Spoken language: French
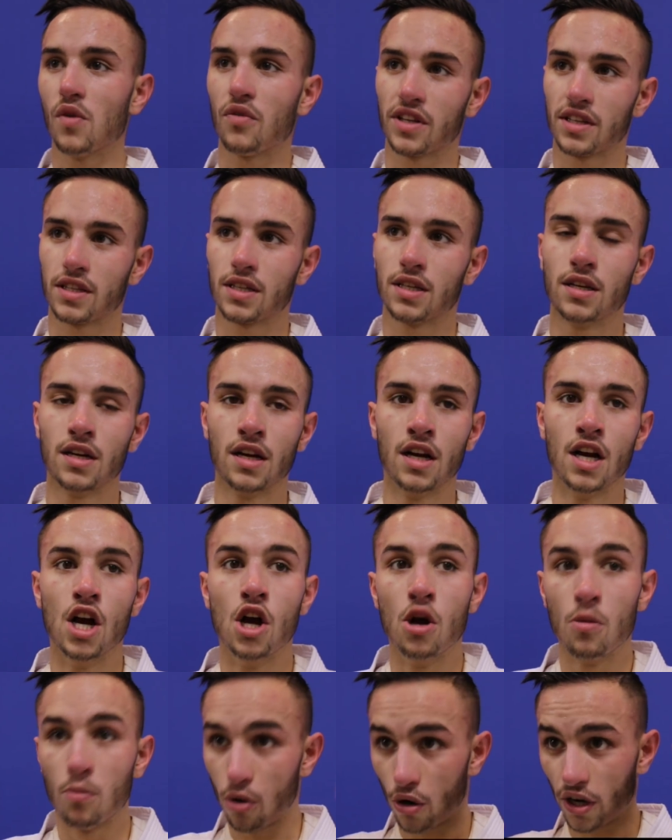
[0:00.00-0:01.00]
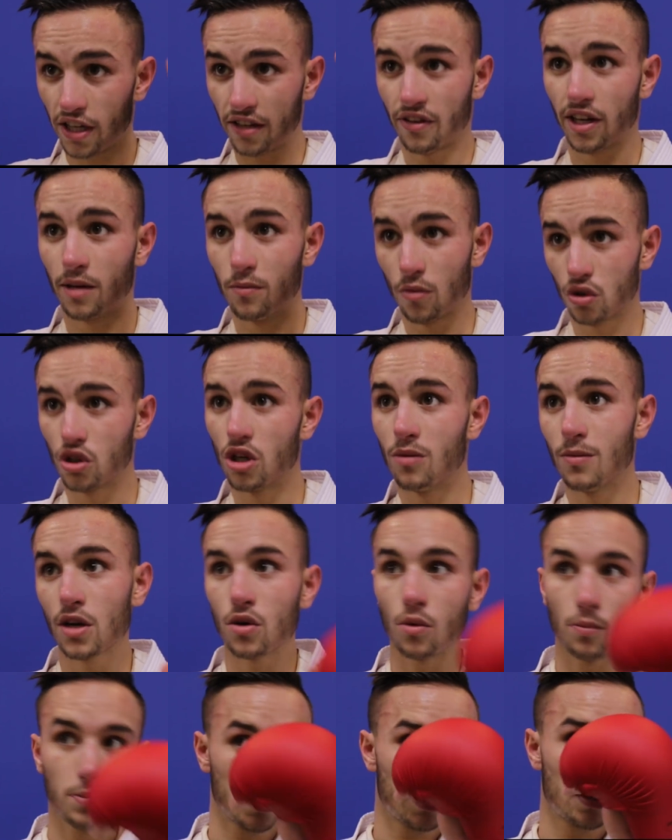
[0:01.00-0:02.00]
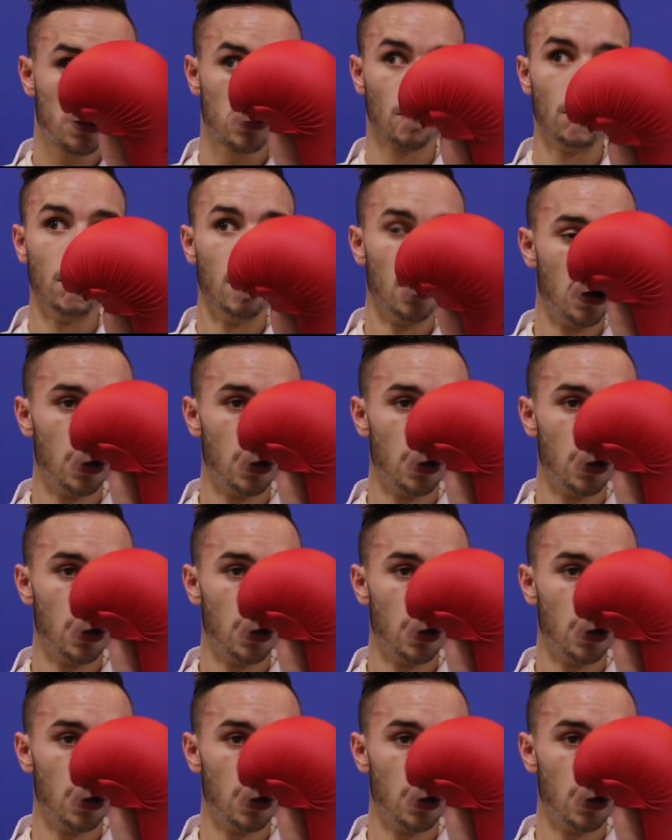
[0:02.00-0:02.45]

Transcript: en fait, pour être vraiment dans ma compétition.